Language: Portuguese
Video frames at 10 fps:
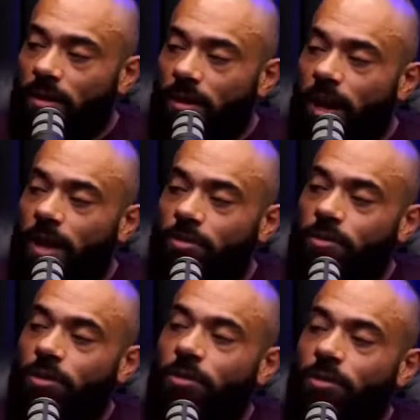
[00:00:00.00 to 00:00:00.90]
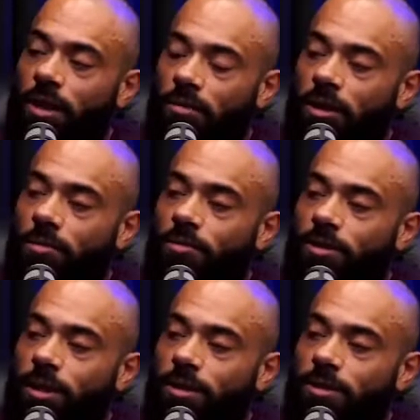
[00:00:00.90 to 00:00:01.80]
É isso que eu não quero que
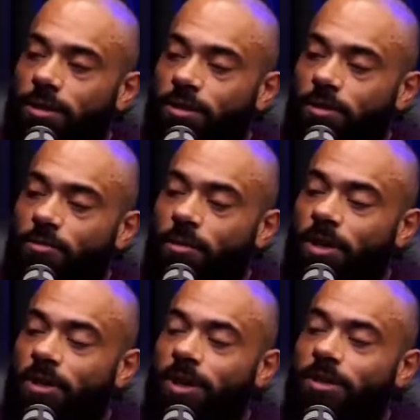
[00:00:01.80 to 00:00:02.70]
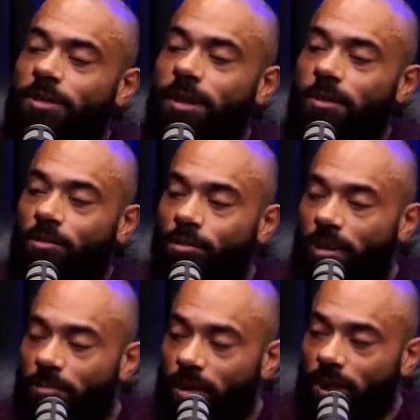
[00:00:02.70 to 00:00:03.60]
aconteça. Então, perder esse
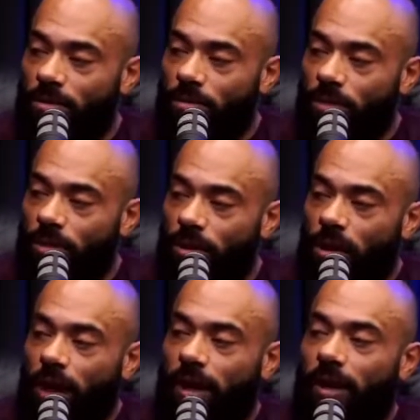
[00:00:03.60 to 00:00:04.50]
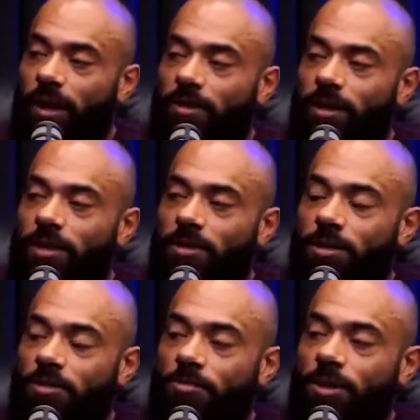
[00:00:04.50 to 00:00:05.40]
arredondamento é
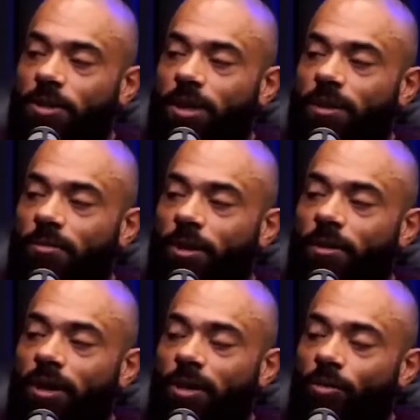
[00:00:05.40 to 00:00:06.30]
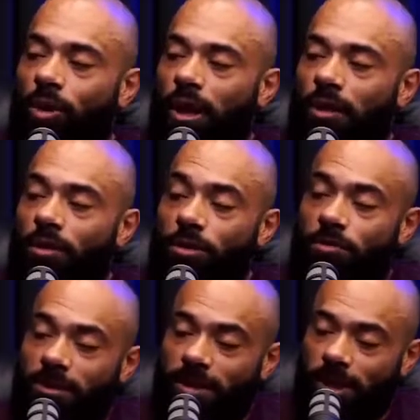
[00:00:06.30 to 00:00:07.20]
característica de uma dieta mal elaborada, onde
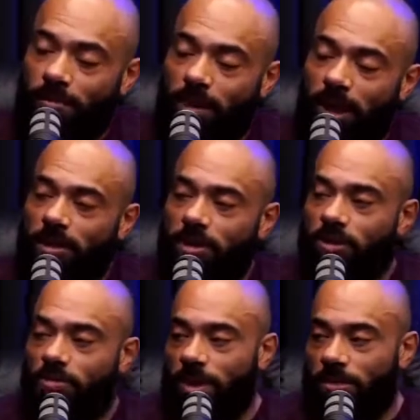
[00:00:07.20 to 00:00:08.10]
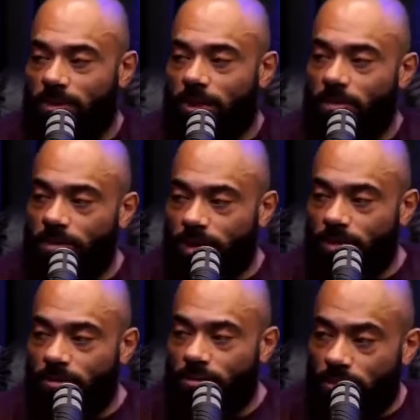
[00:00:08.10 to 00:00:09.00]
você depleta demais o glicogênio
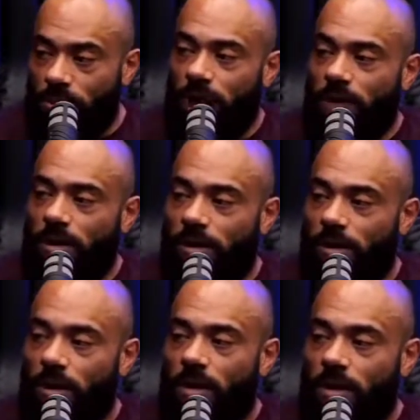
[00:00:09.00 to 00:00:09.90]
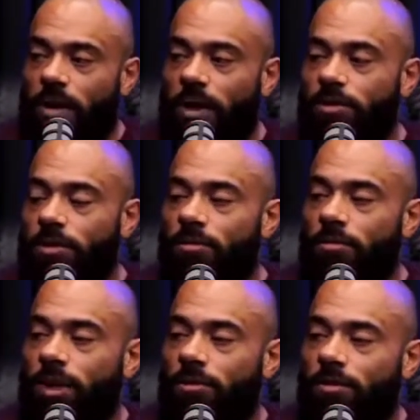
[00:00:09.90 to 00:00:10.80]
muscular. Hum. E é isso que eu não
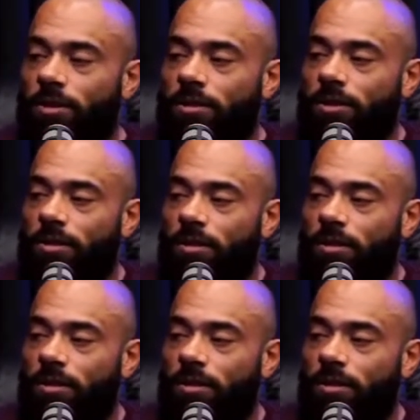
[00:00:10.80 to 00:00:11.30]
quero fazer.